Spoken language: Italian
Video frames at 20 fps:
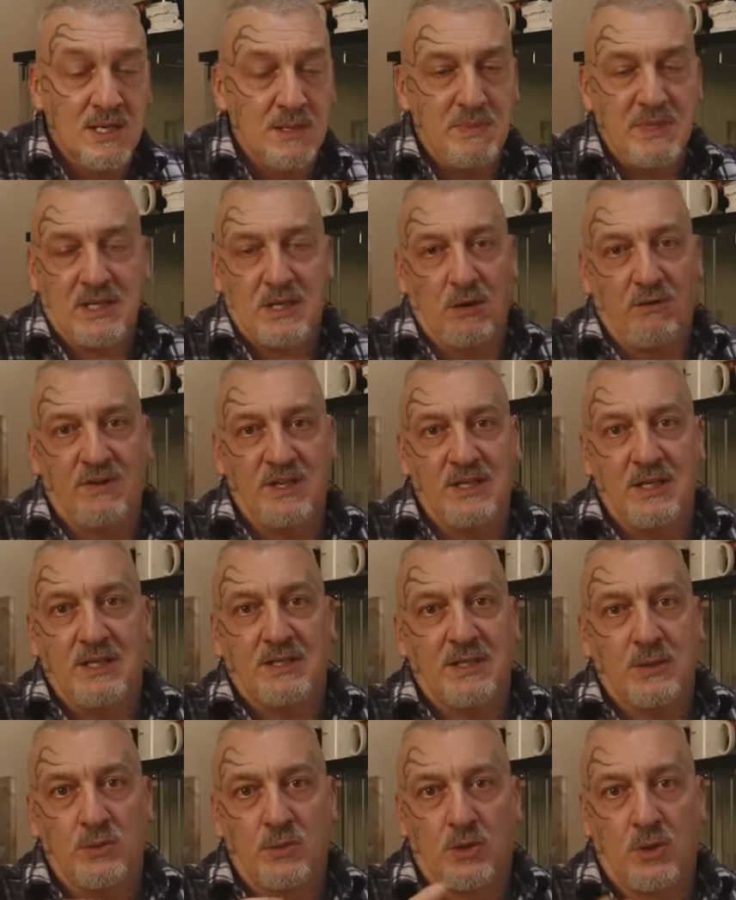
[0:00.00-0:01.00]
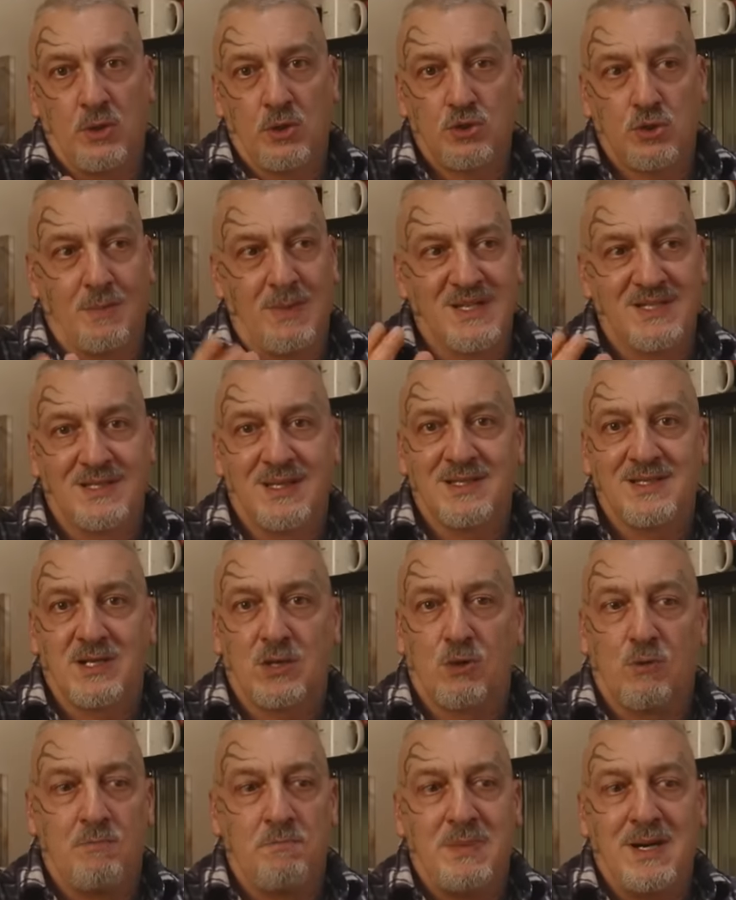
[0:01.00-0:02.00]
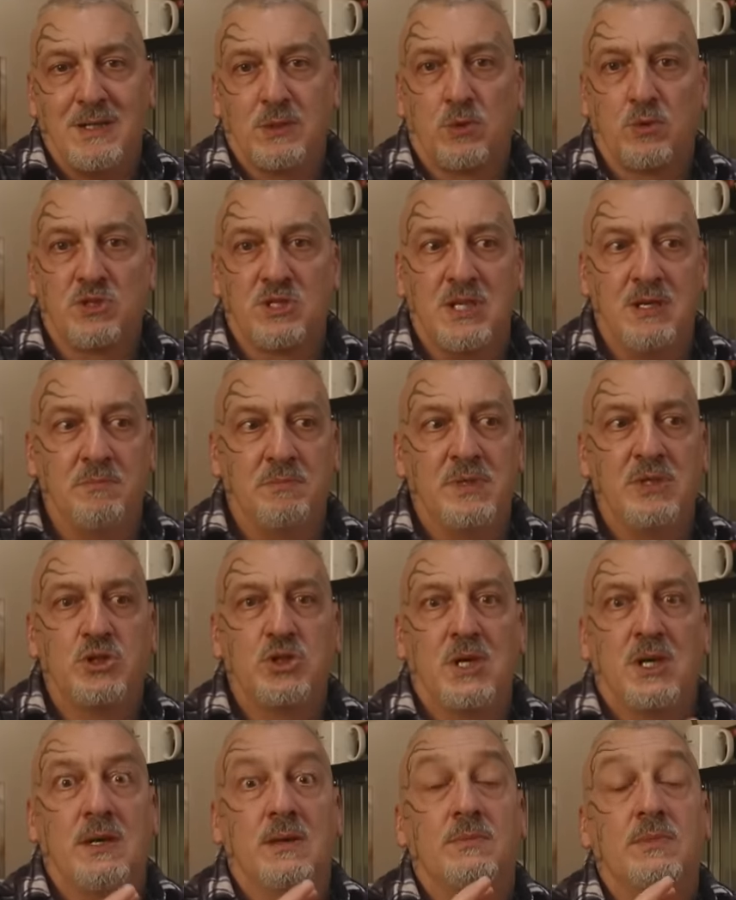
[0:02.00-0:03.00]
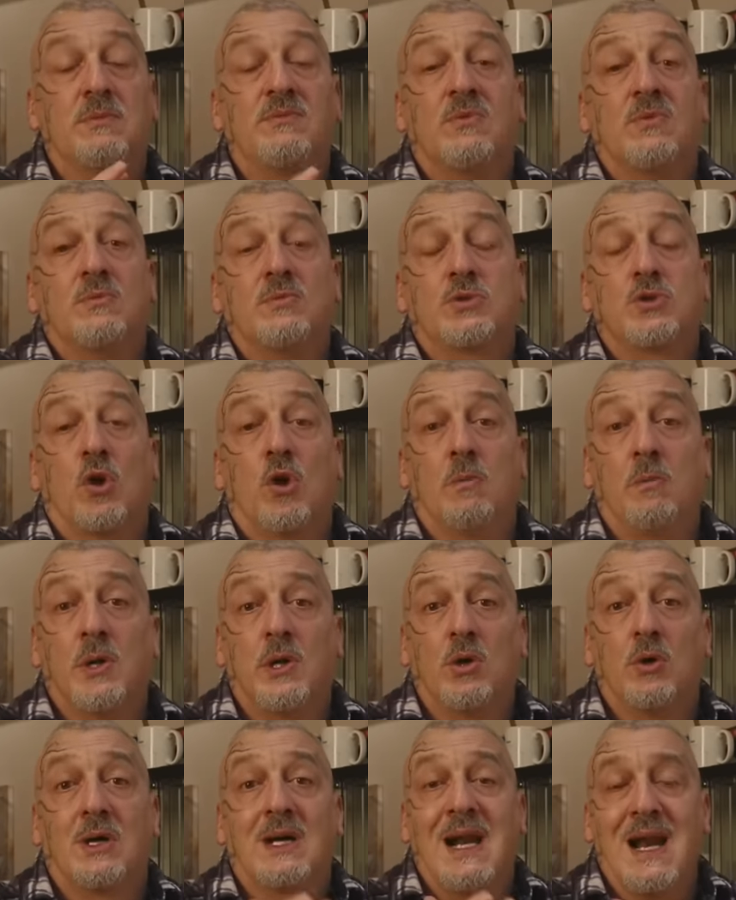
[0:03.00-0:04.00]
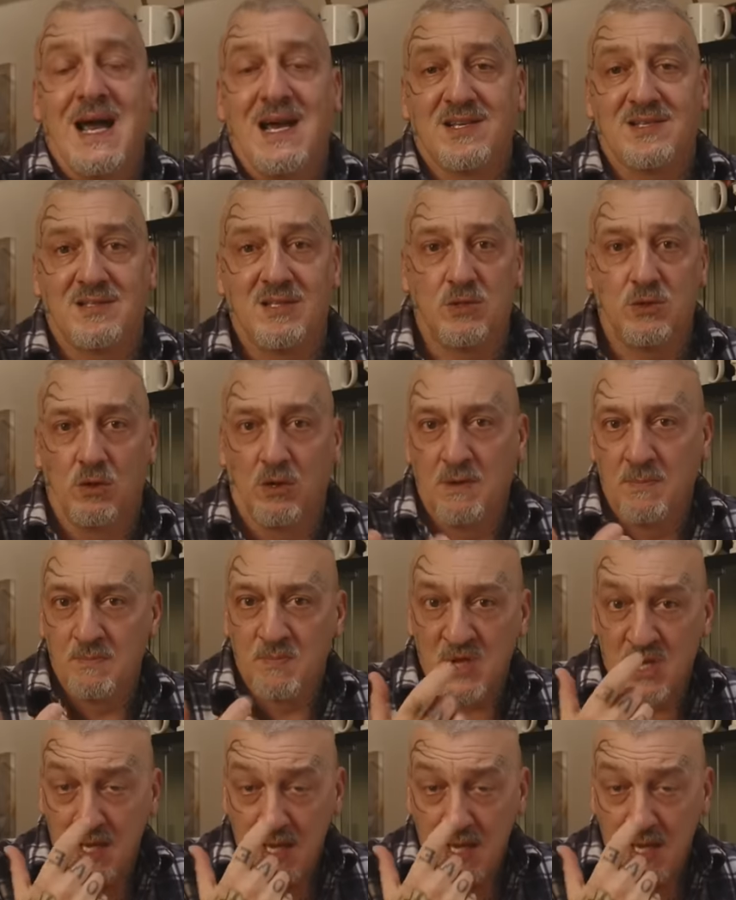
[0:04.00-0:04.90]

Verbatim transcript: perché lo vedete, è un orologio abbastanza compatto, semplice, sobrio, classico.